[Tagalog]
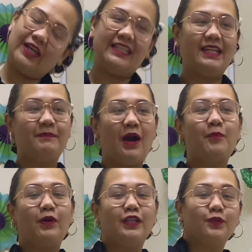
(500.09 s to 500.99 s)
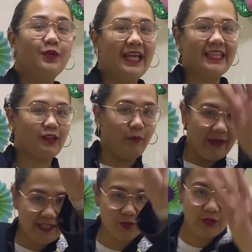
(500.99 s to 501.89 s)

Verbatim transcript: Kanina pa ako paulit-ulit. Tatlong beses